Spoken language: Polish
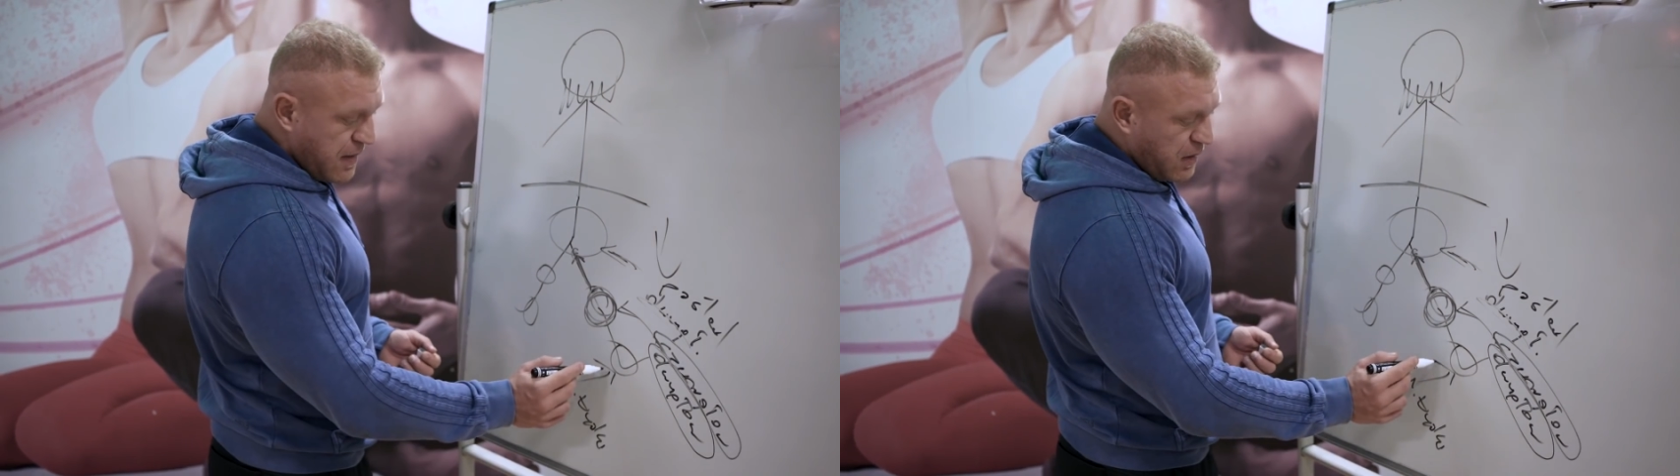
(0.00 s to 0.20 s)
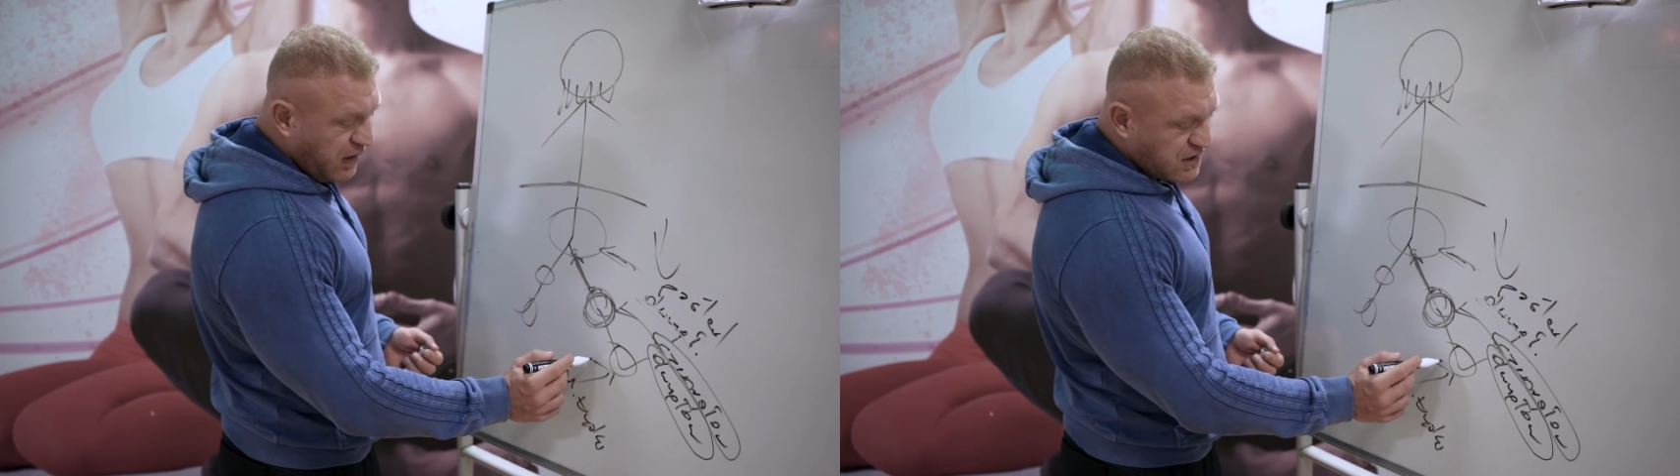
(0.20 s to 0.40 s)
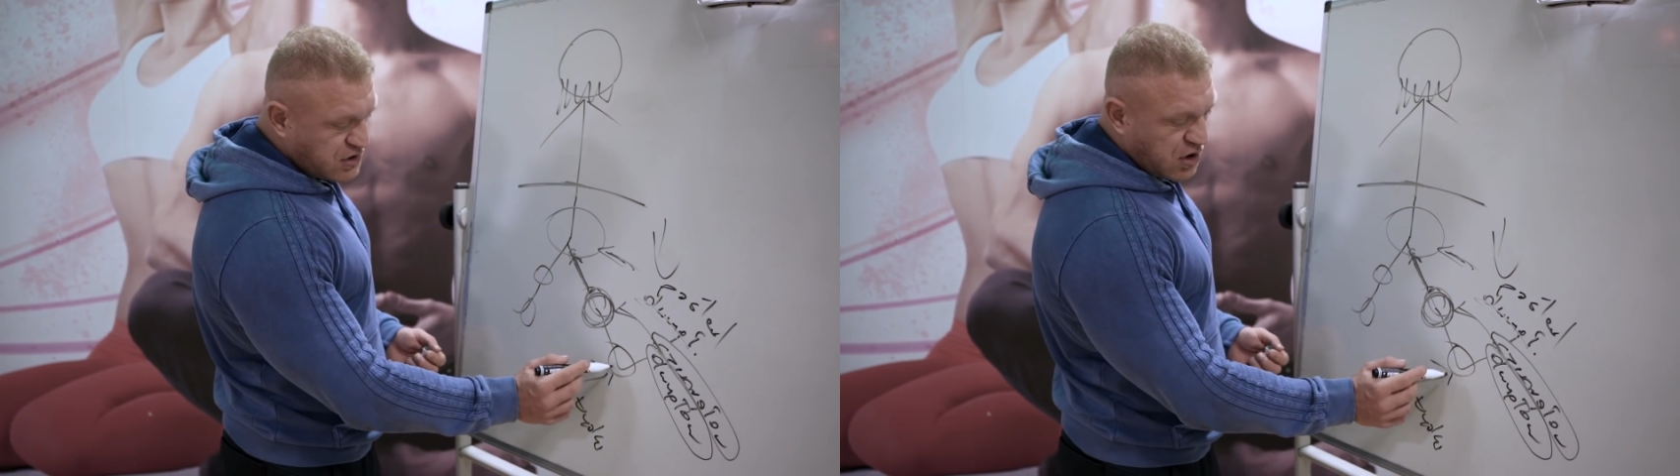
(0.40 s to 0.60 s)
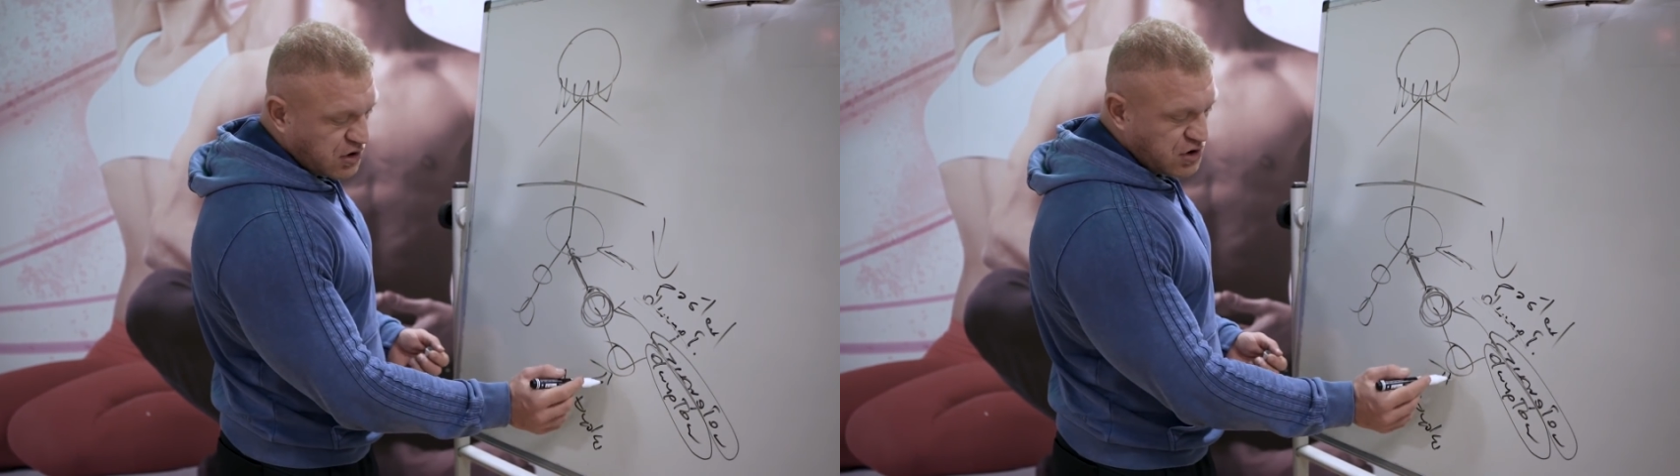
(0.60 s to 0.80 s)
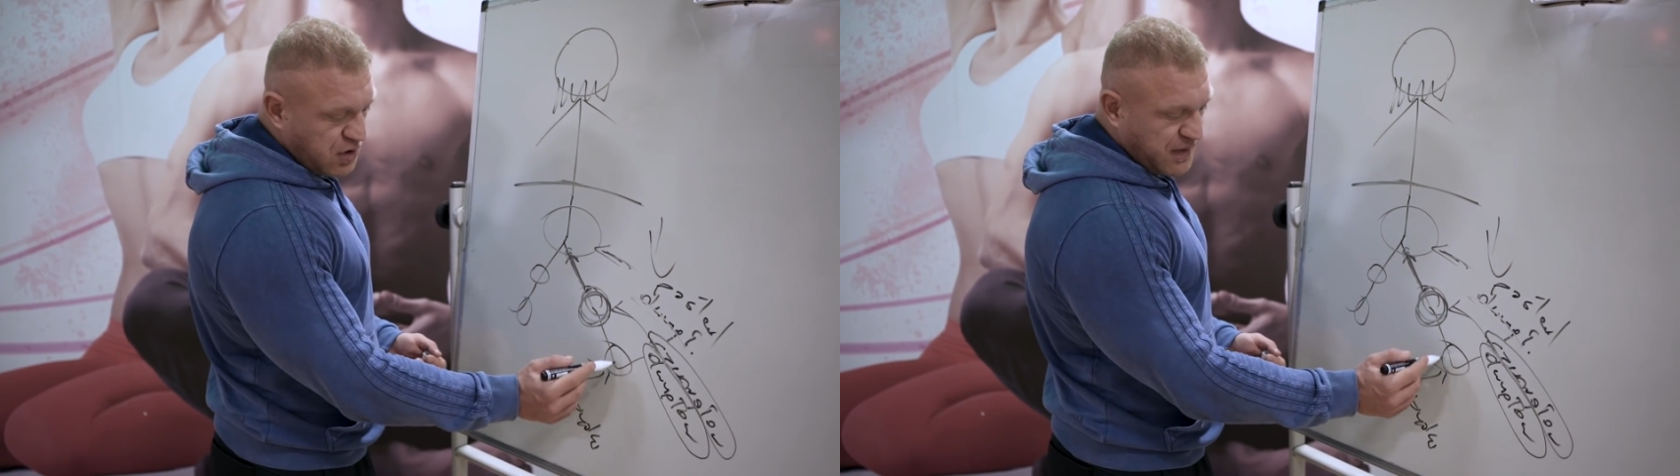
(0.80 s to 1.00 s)
No i jeśli
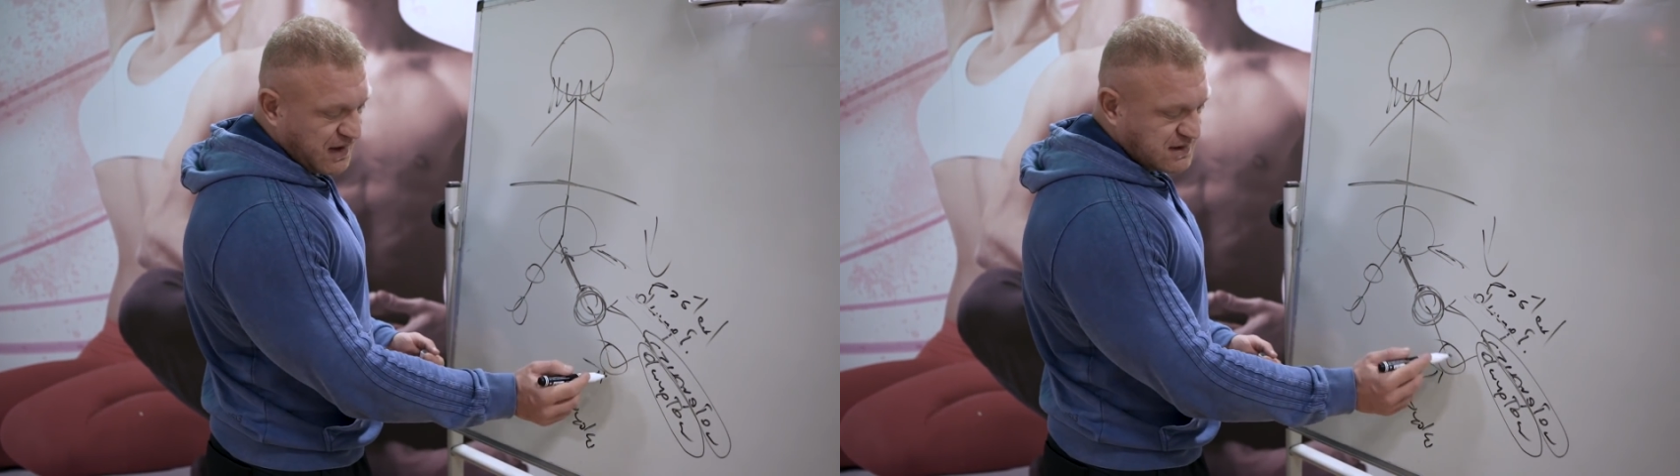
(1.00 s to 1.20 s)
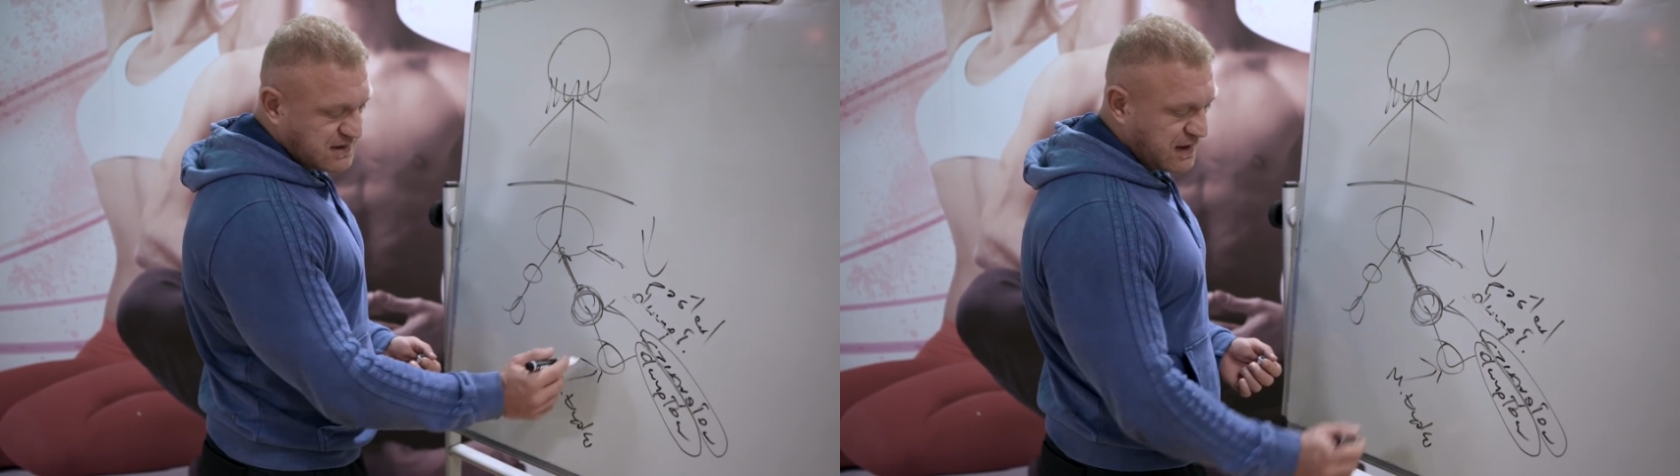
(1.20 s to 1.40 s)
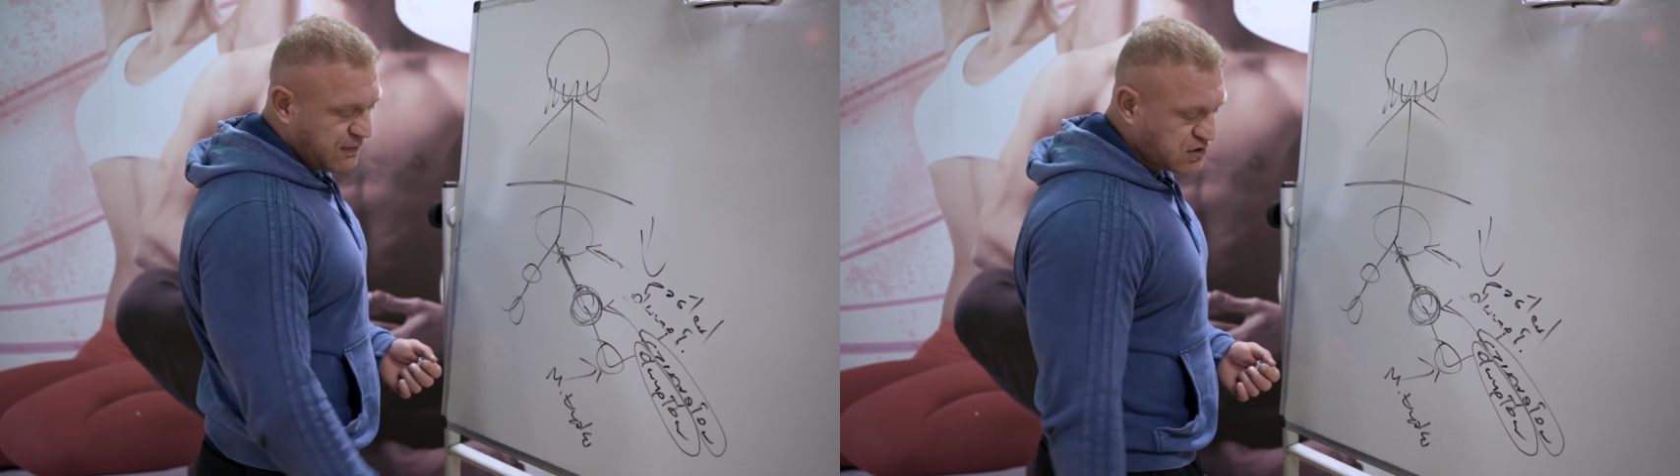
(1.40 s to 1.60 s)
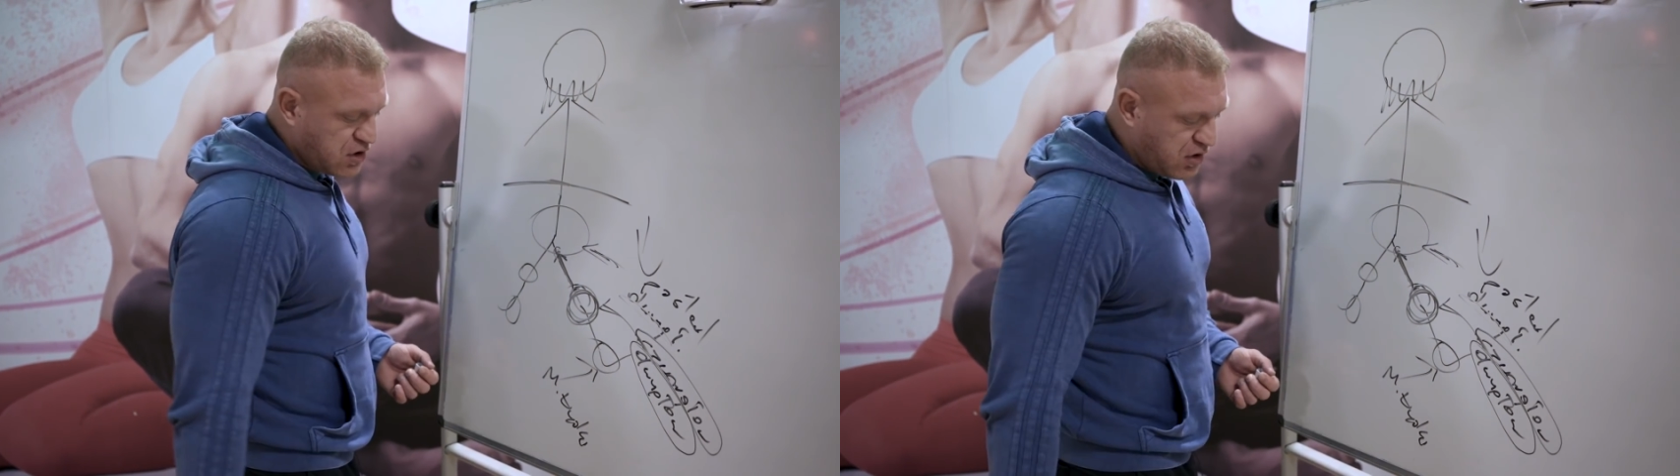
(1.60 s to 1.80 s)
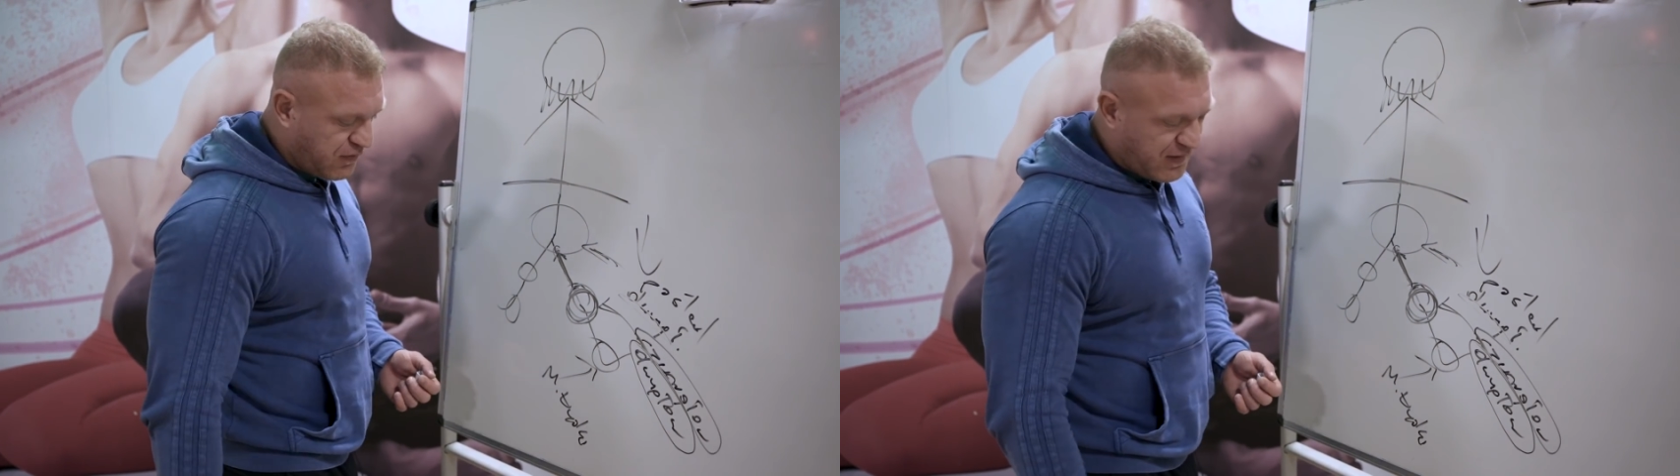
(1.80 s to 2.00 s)
chodzi o pracę stawu
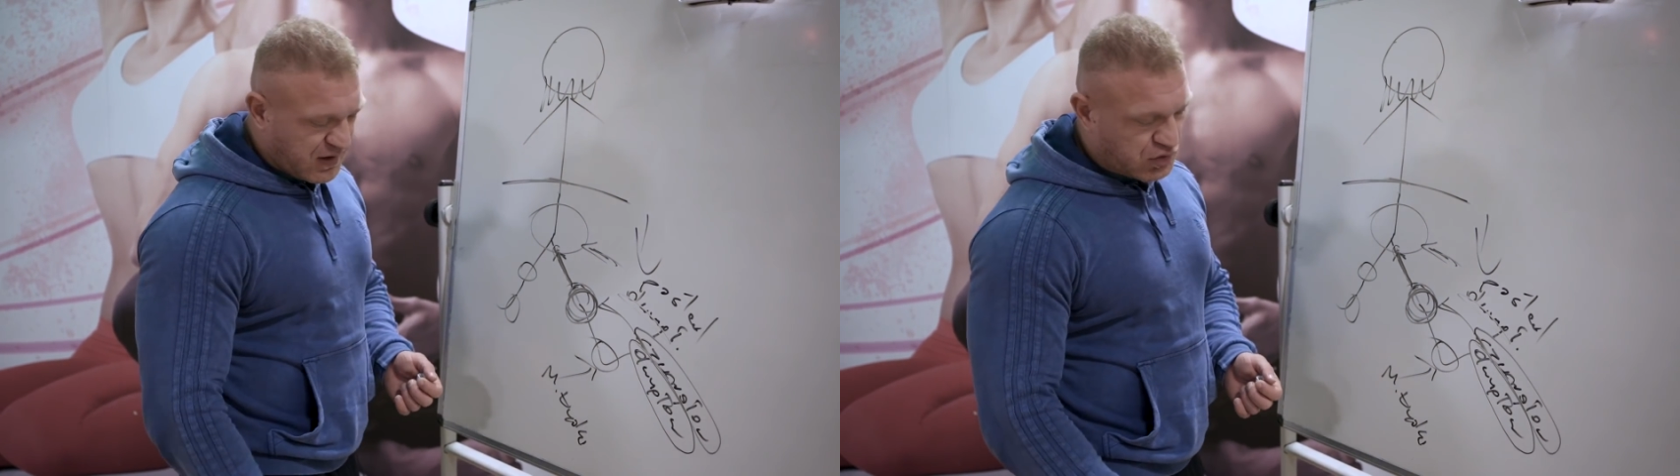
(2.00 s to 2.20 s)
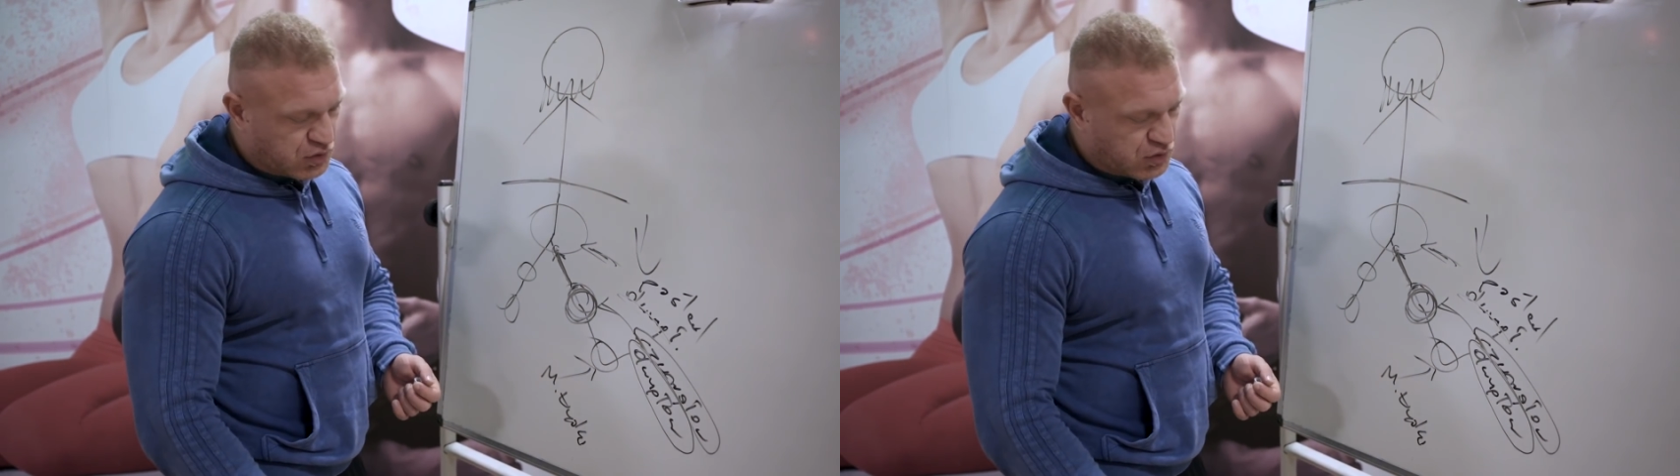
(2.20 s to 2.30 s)
skokowego.